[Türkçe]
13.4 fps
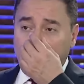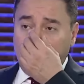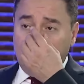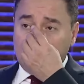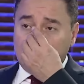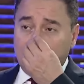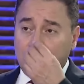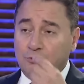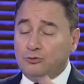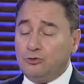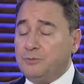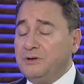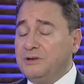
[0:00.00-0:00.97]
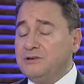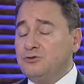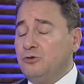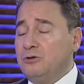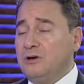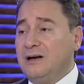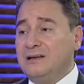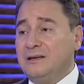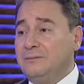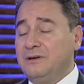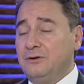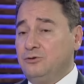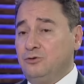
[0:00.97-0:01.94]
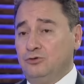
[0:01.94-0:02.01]
bilinci, hukuk bilinci çok ayrı
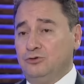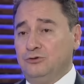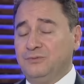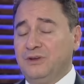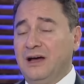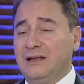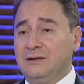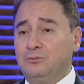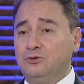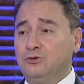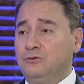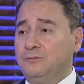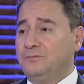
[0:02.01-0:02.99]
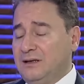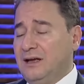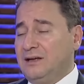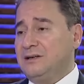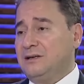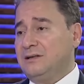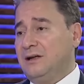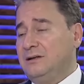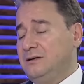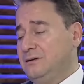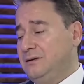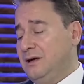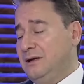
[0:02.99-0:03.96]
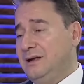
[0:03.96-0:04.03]
bir konu. Yani bunu gerçekten
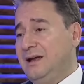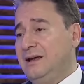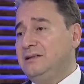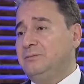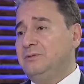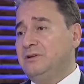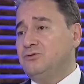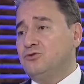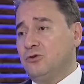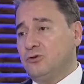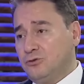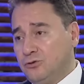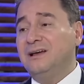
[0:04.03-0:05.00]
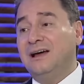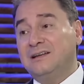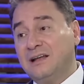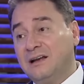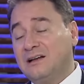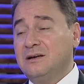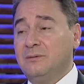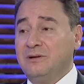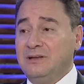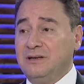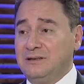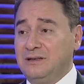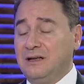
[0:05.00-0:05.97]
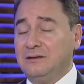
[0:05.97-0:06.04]
yani eğitimin çok erken
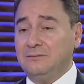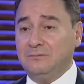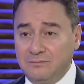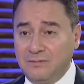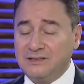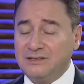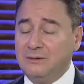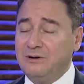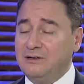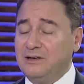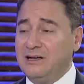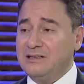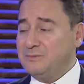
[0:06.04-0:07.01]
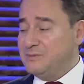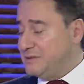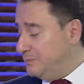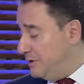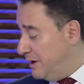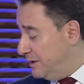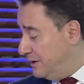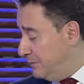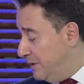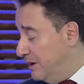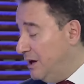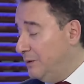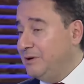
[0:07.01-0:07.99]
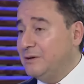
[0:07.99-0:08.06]
aşamalarından başlamak lazım. Bizim eğitim
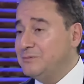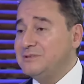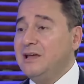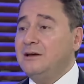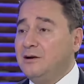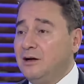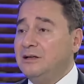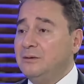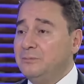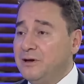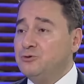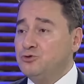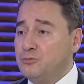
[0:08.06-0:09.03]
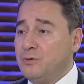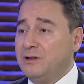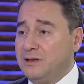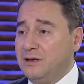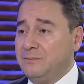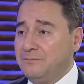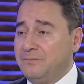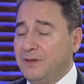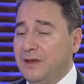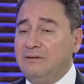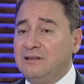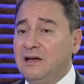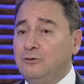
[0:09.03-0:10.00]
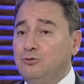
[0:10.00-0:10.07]
eylem planımız en kalın 500 madde. Evet.
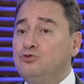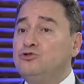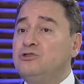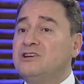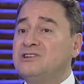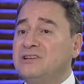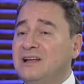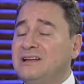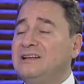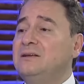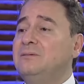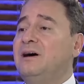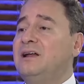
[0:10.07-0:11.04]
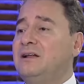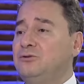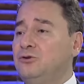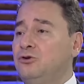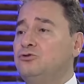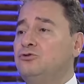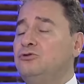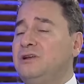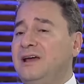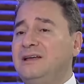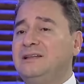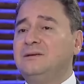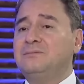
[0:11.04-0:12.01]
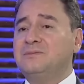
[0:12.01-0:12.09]
Ve ta 3 yaşından itibaren örgün
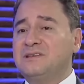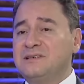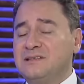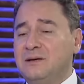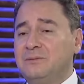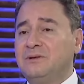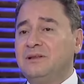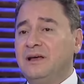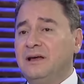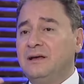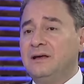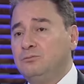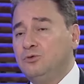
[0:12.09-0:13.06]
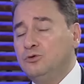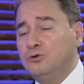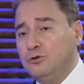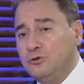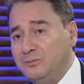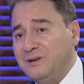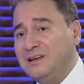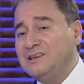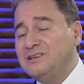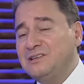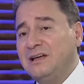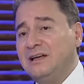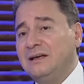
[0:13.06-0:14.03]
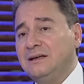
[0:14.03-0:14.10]
eğitim sisteminde bu
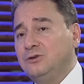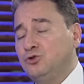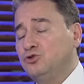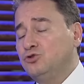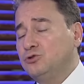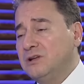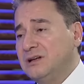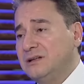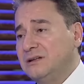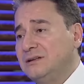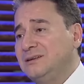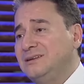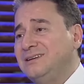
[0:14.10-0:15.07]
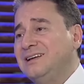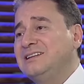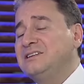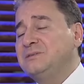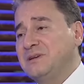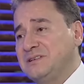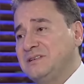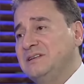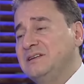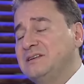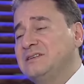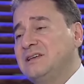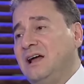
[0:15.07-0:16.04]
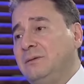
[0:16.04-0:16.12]
bilinçle çocukların yetişmesini
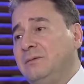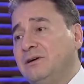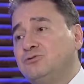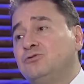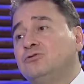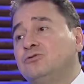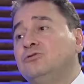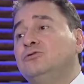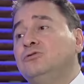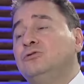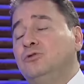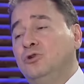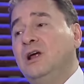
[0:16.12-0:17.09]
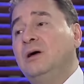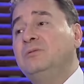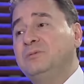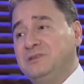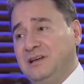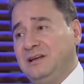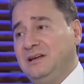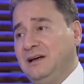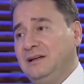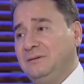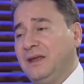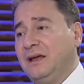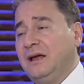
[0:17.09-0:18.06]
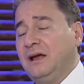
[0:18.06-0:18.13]
sağlamak çok önemli bir şey
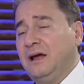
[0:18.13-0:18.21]
yani.